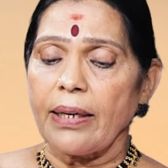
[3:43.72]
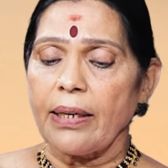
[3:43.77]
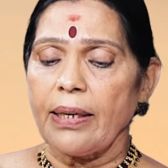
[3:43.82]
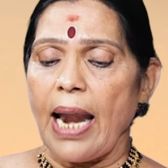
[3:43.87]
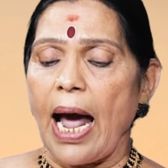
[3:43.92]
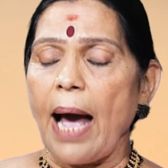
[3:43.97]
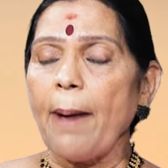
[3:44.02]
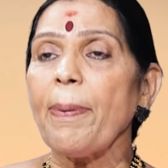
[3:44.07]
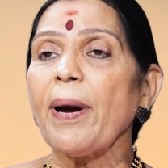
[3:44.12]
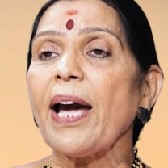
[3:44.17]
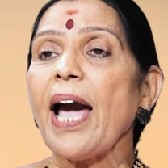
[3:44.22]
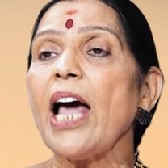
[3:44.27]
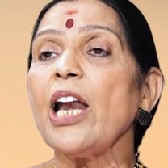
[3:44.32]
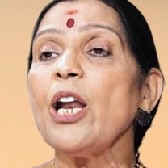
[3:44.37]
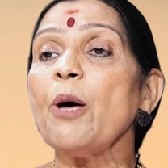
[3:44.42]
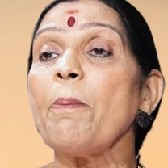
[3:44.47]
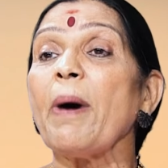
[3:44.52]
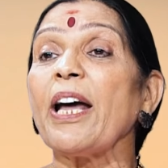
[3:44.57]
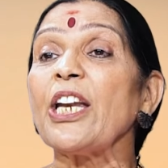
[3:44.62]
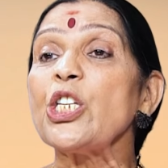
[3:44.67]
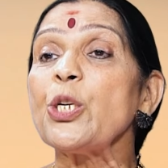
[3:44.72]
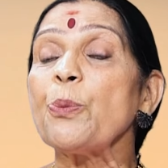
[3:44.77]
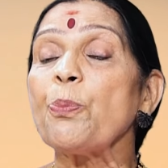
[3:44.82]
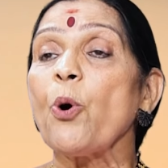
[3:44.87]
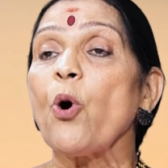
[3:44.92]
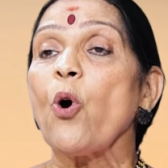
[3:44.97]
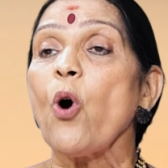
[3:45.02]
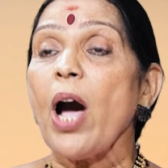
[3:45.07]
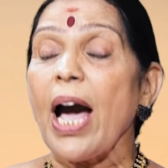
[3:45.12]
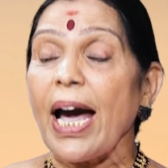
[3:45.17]
జ్ఞాపకాలు
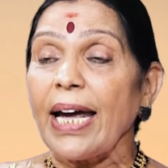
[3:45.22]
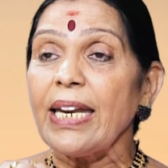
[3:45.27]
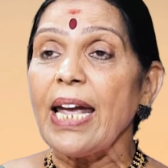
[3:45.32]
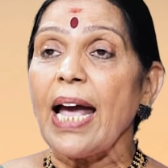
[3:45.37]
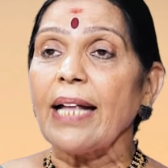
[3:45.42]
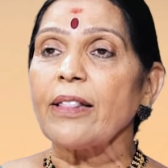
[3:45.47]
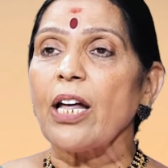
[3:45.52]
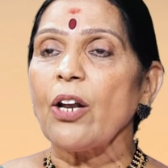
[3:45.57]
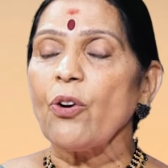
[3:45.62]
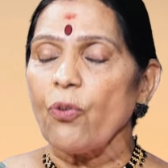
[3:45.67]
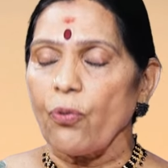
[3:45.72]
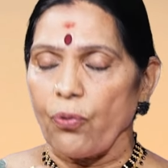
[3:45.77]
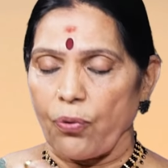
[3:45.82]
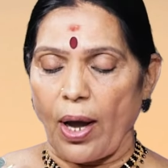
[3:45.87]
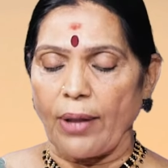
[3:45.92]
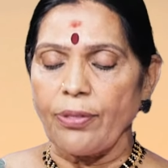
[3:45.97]
మర్చిపో అని అతను